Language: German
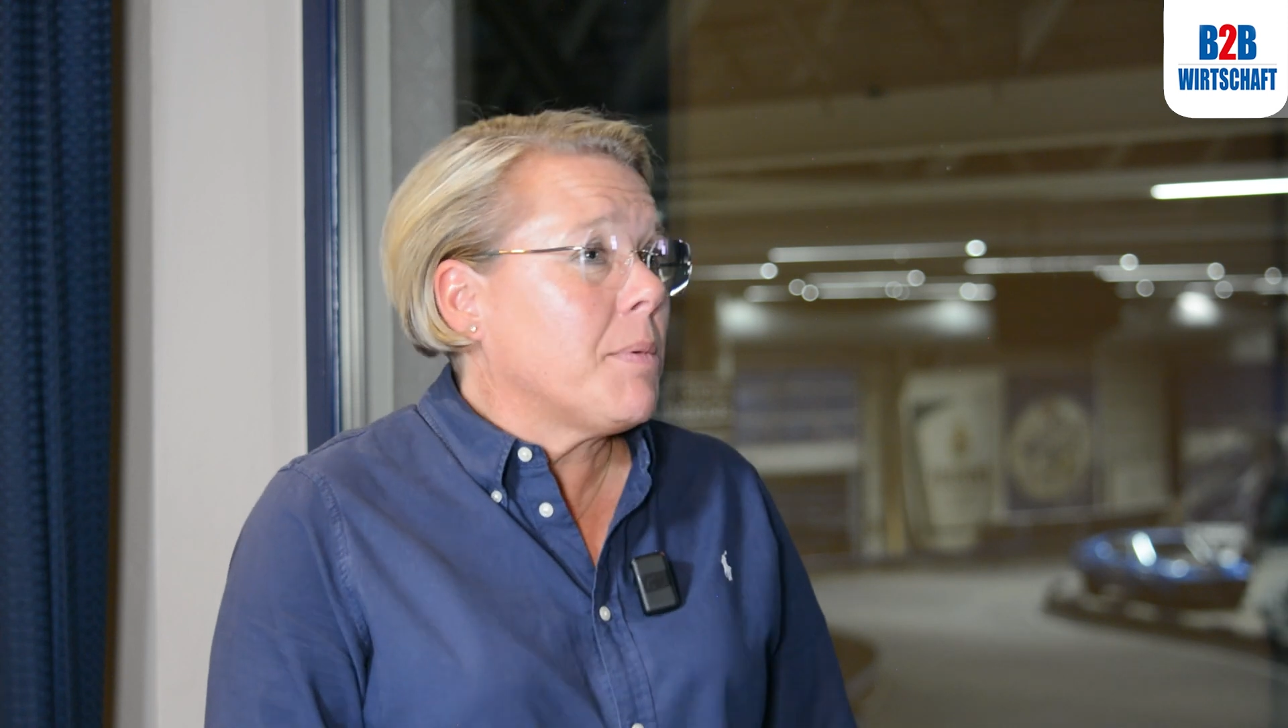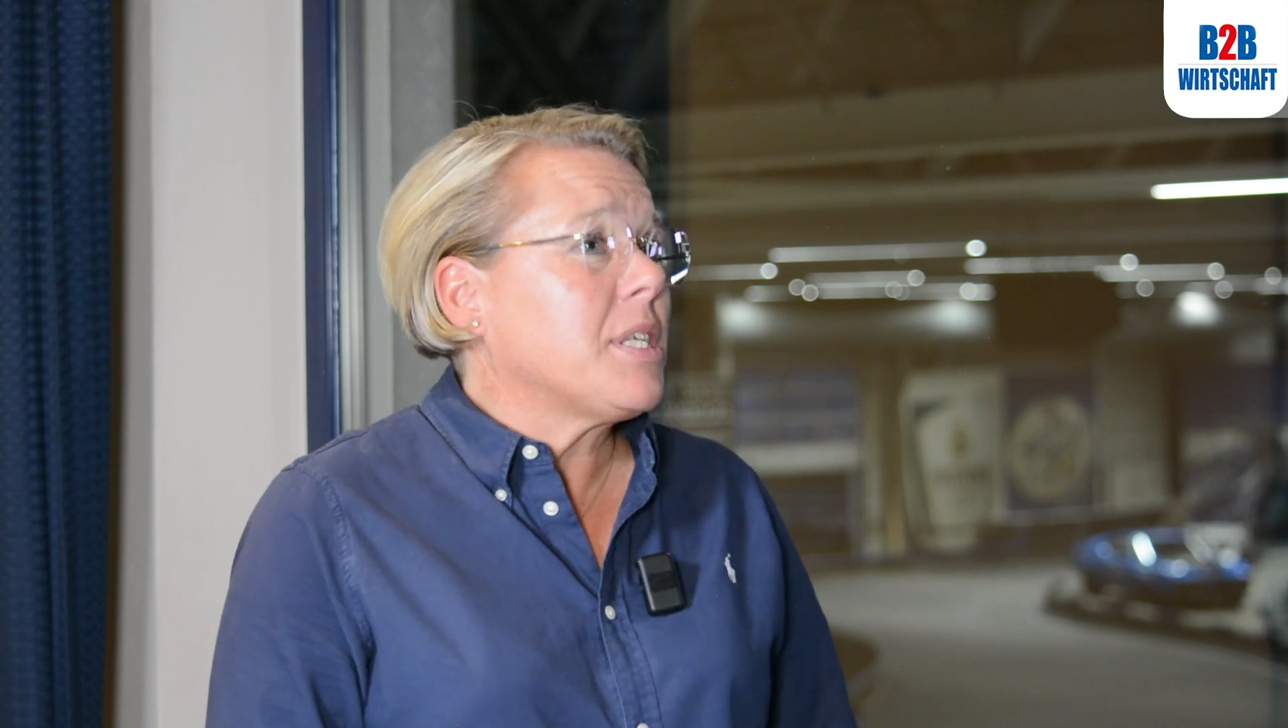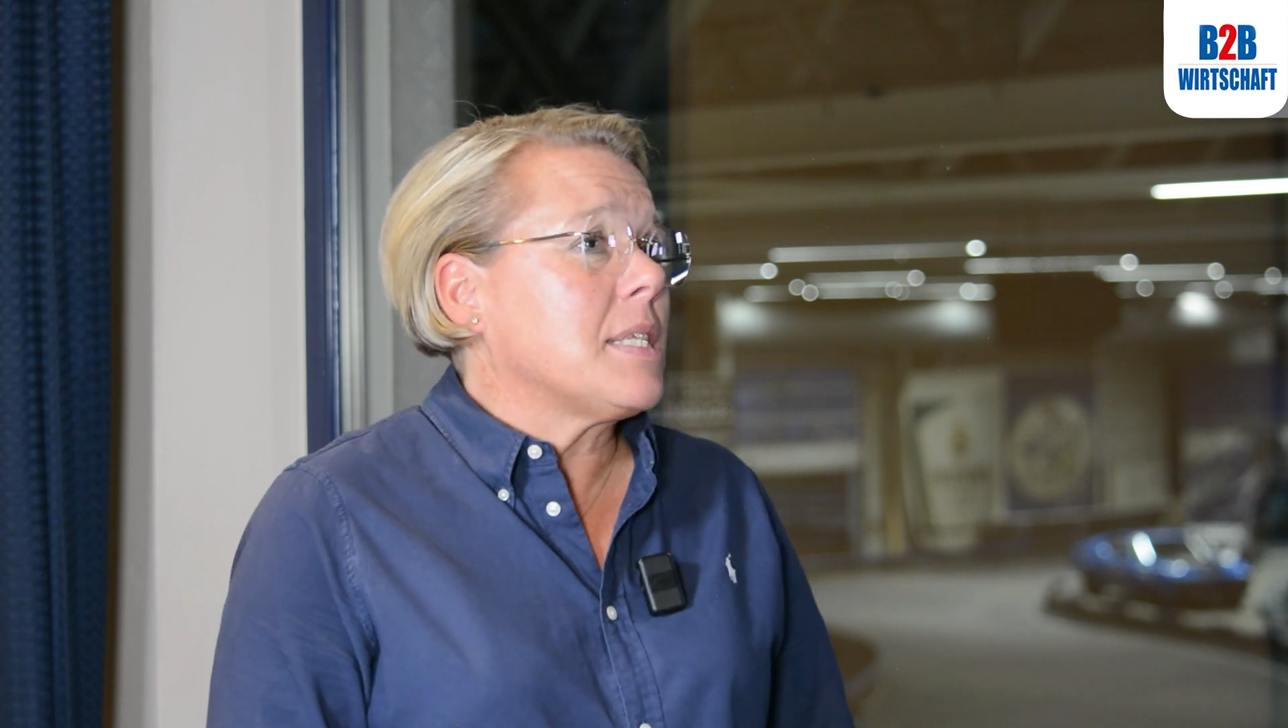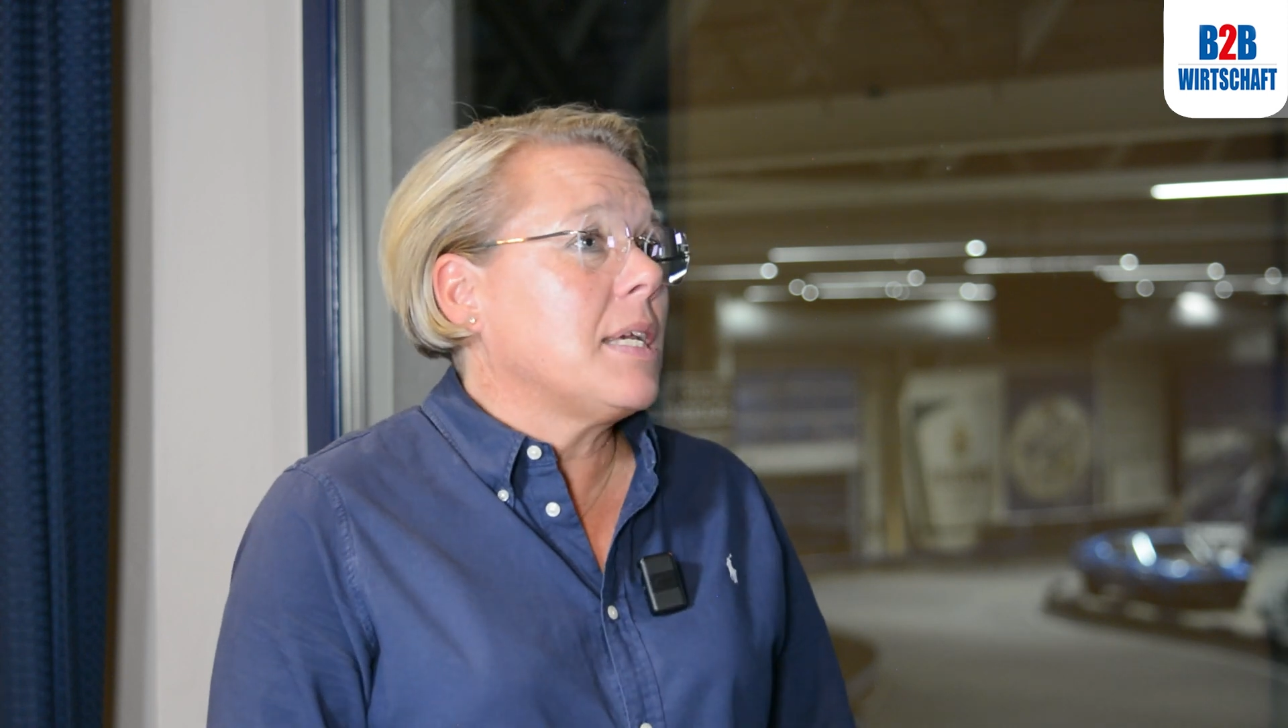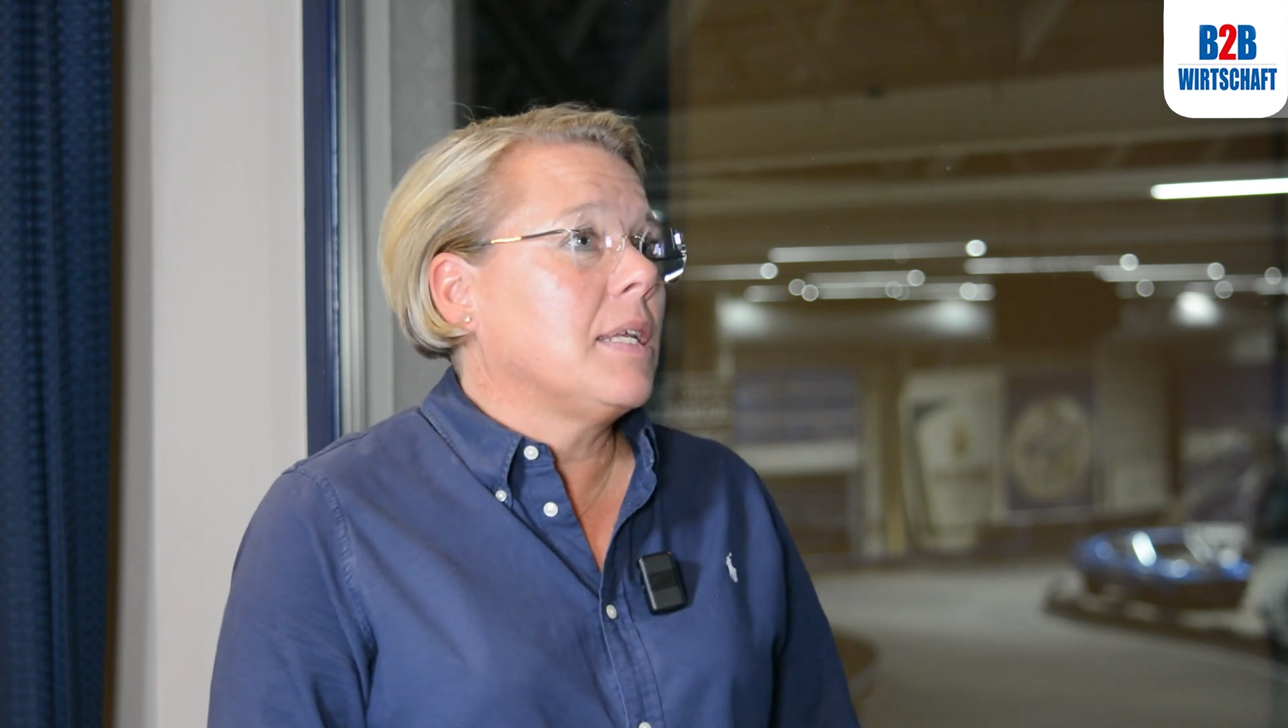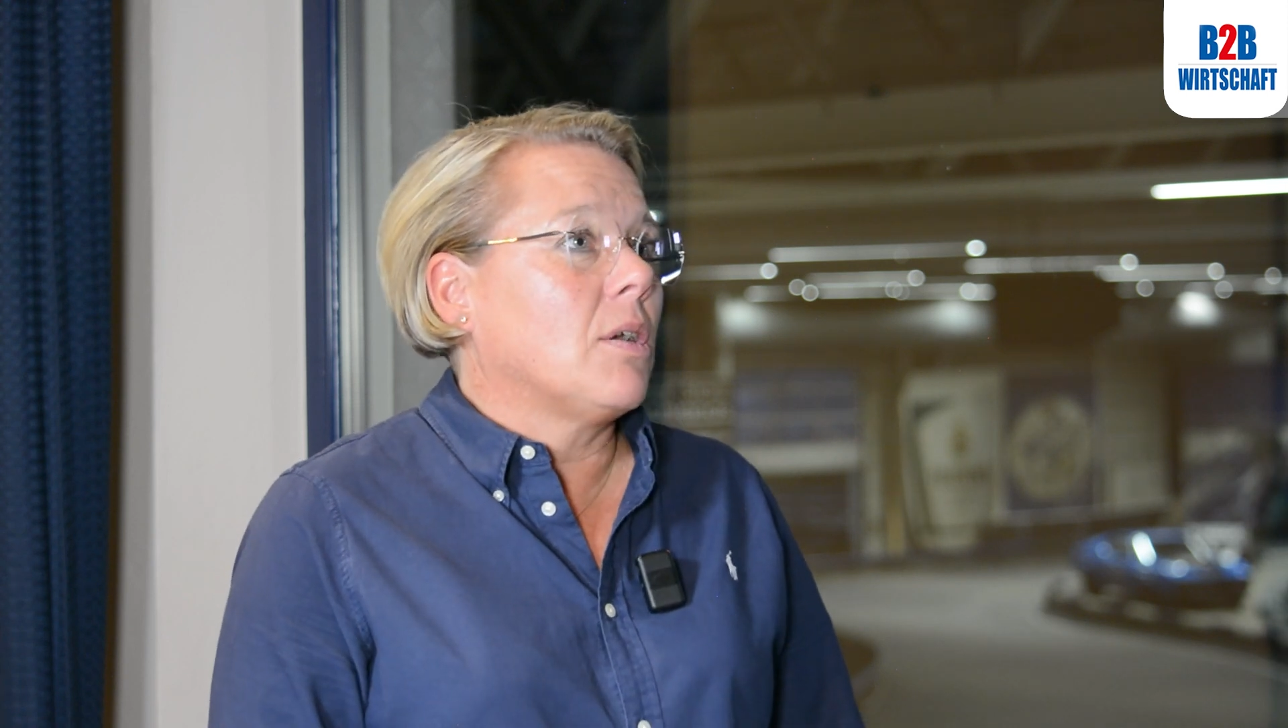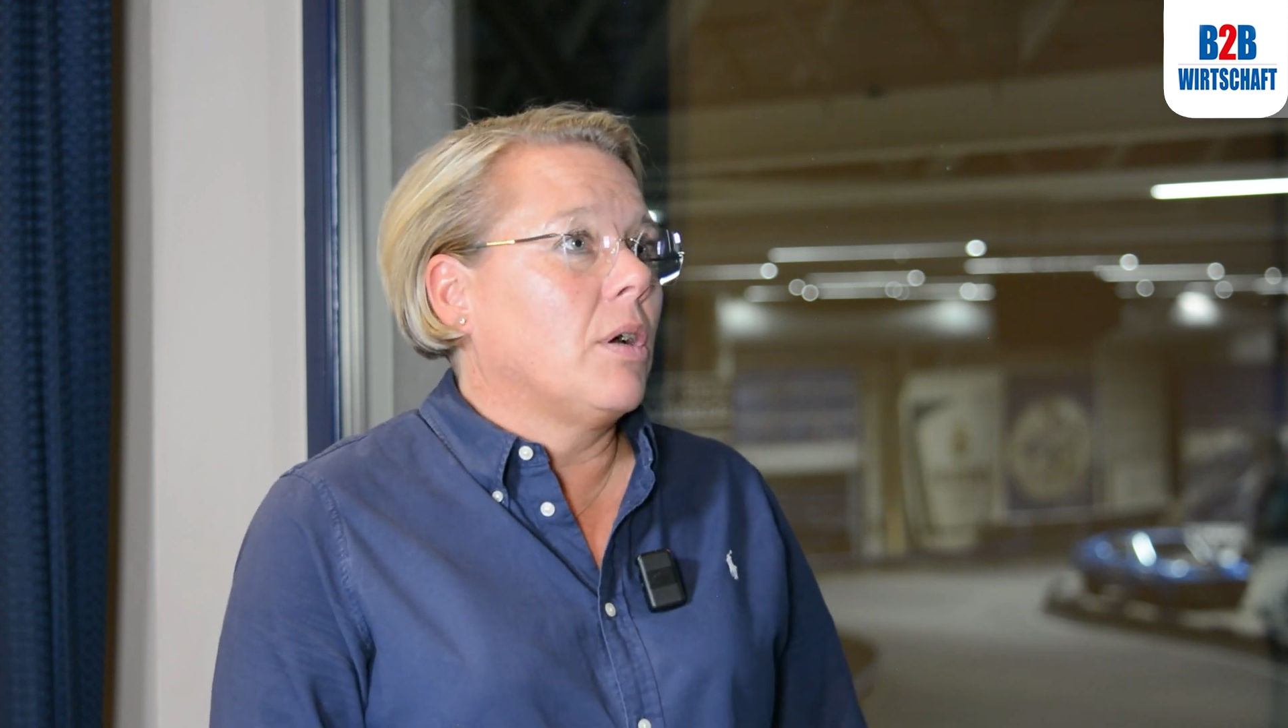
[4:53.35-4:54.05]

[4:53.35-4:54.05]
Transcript: aber tatsächlich